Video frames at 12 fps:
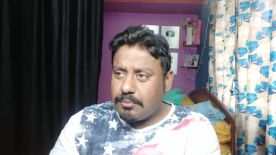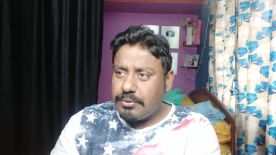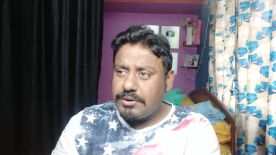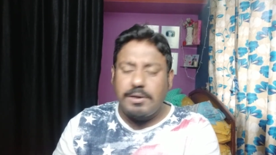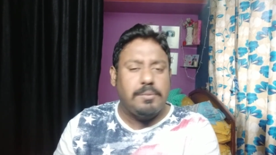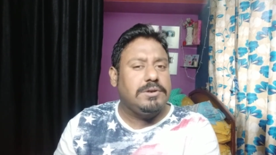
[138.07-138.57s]

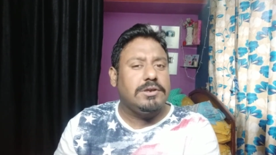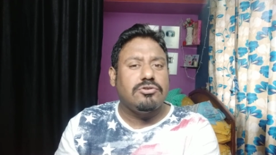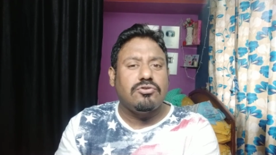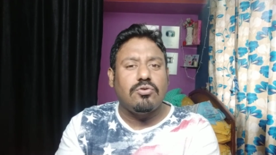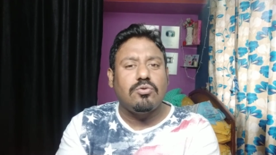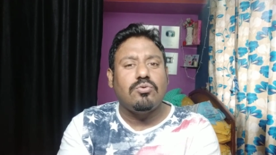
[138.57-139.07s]
পৃথিবীটা
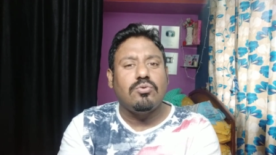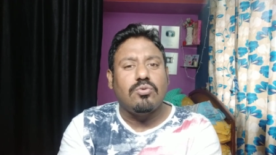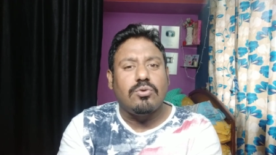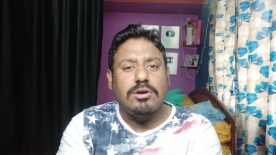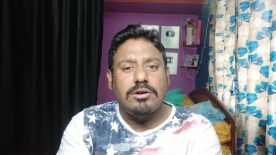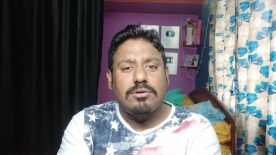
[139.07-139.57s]
ছোট
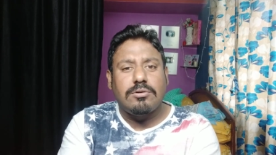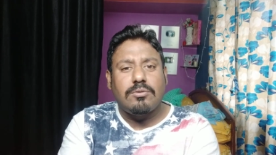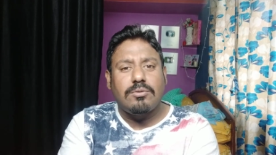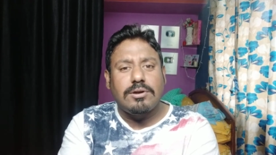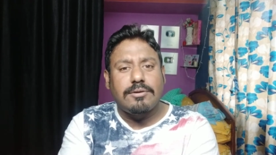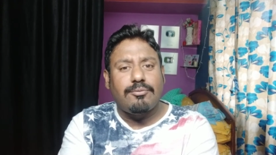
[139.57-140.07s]
নয়
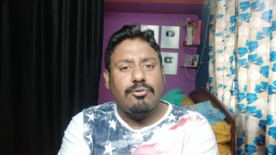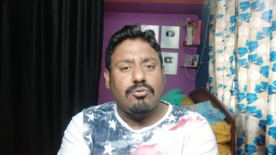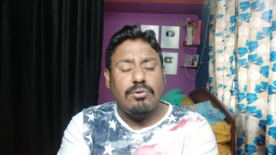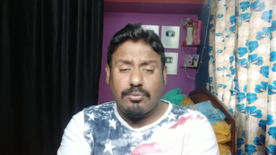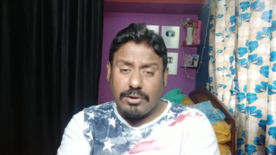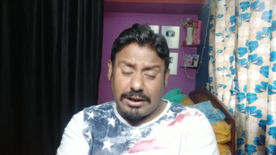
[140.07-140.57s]
অনেক বড়
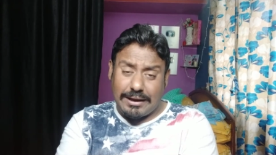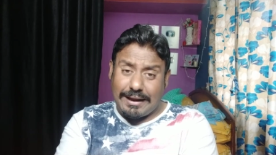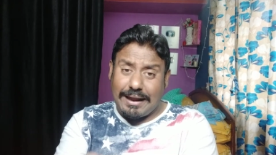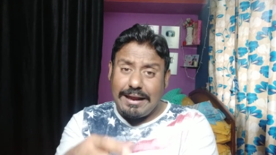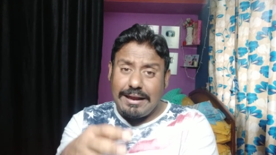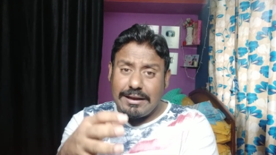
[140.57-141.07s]
এবং
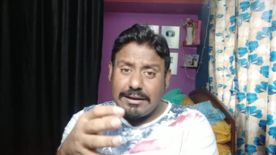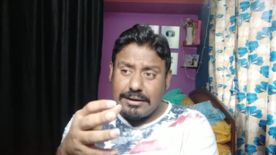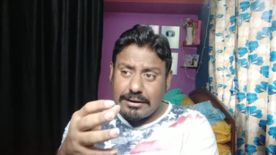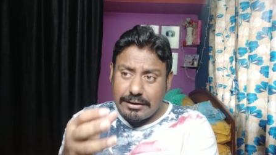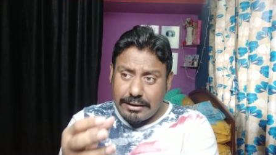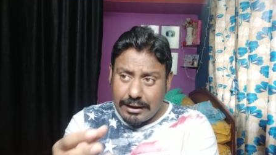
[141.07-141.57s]
এই
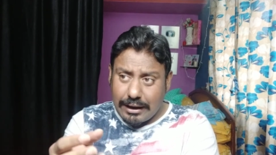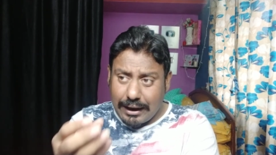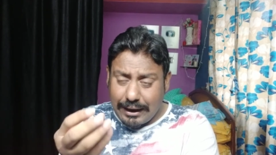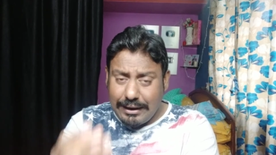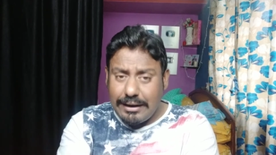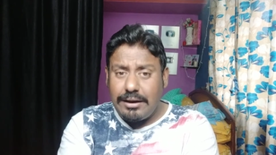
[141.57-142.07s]

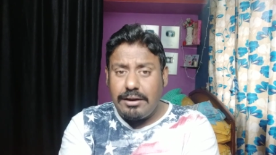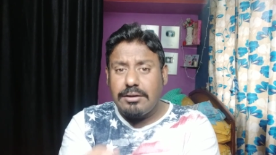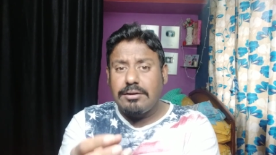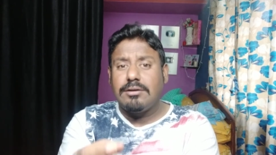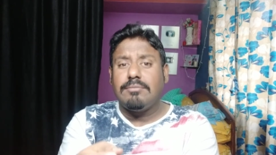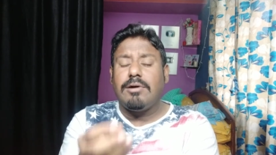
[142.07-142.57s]
এই
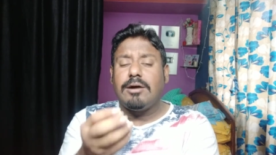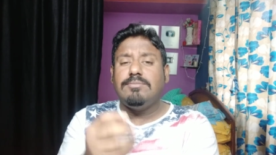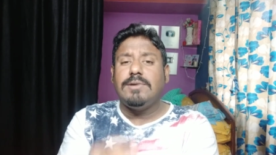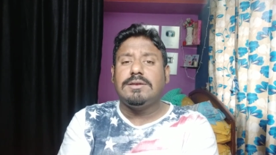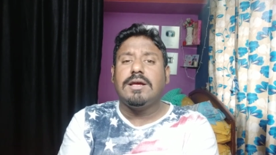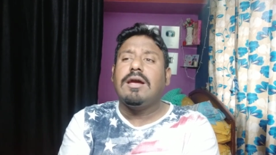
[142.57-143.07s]

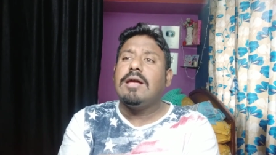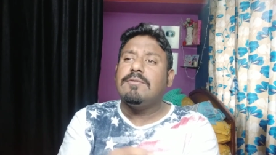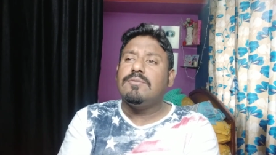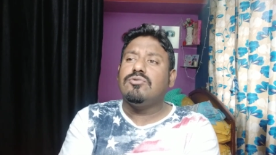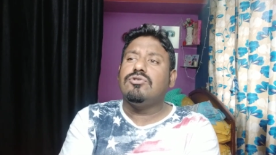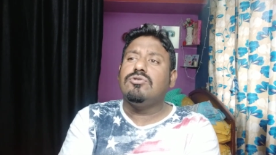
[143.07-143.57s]
ভাবনা থেকে
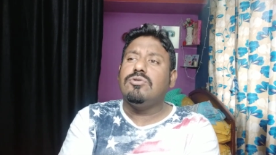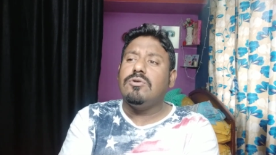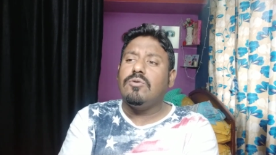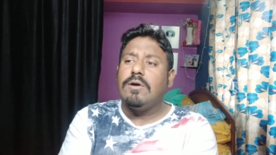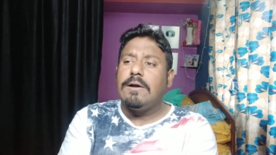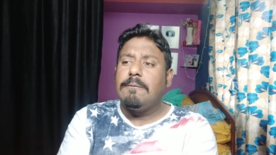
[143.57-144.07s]
আমার মনে
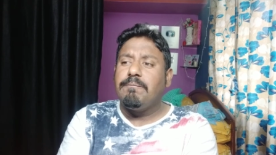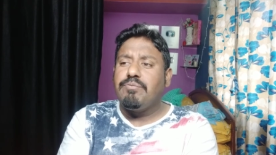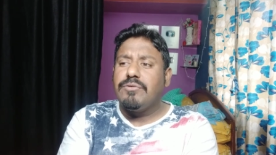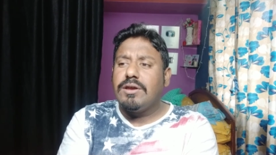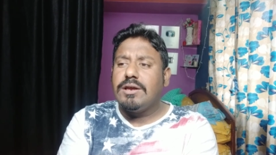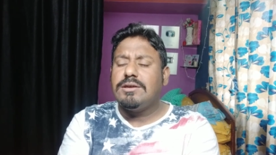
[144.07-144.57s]
হলো
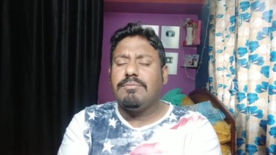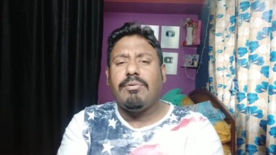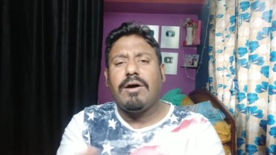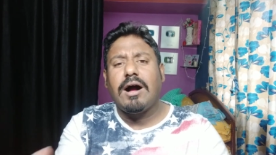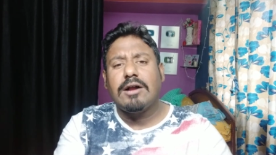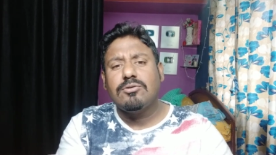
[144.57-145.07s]
এই যে
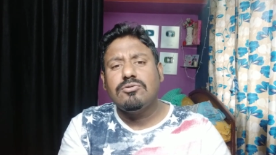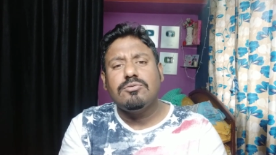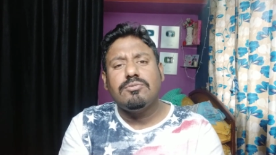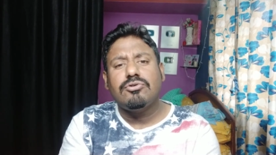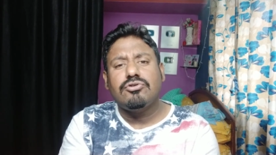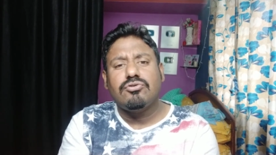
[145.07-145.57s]

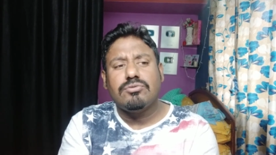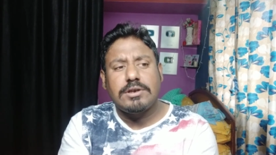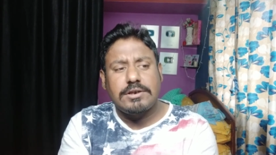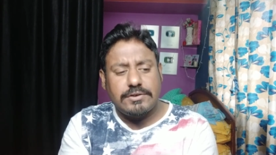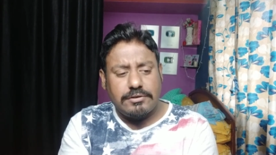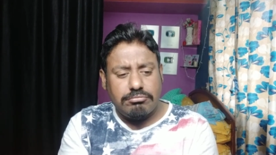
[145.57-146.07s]
ভারতবর্ষ
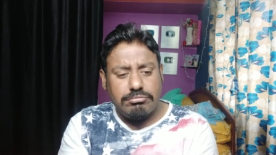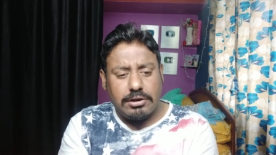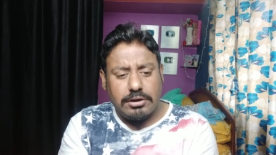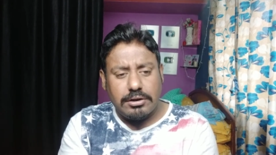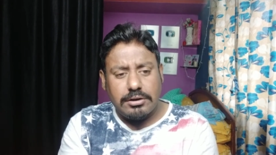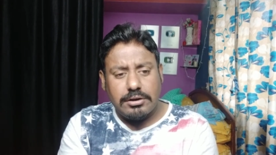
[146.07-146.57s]
দেশটাও না
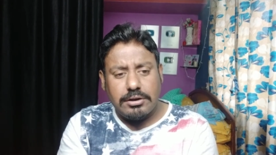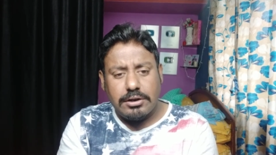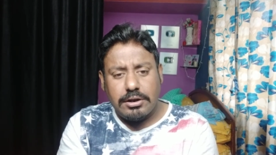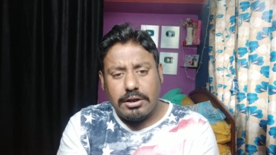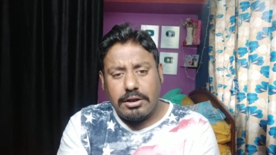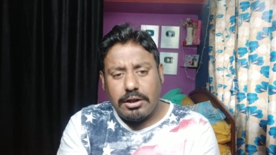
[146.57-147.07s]

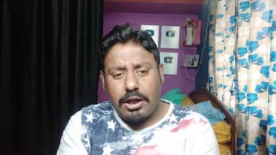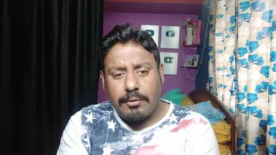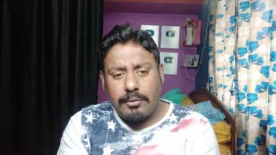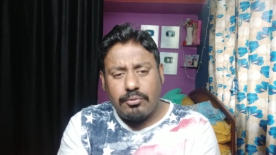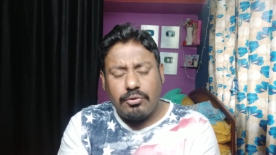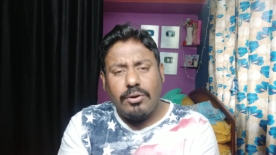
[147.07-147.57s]

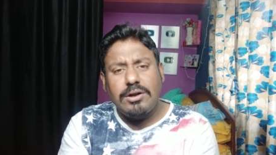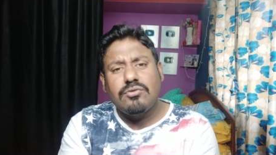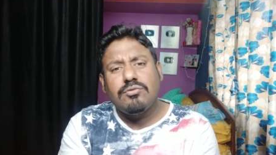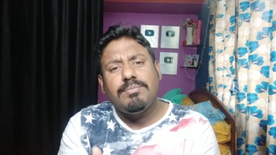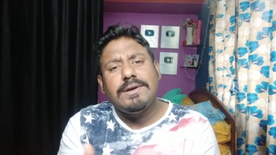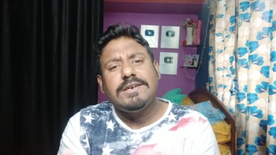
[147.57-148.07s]
আমার মনে হয়
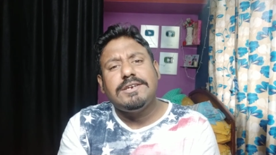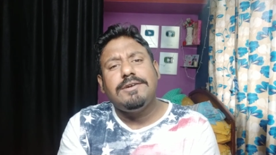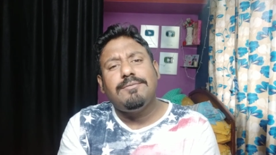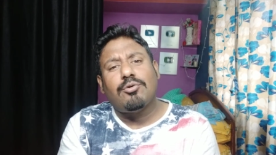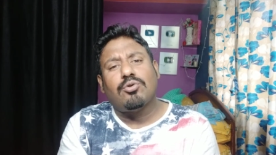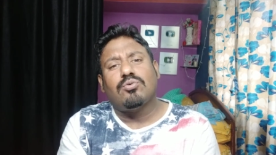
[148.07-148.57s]
একটু বেশি
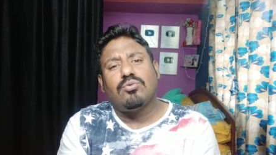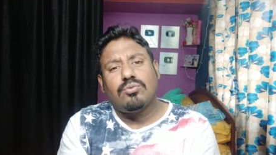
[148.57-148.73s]
বড়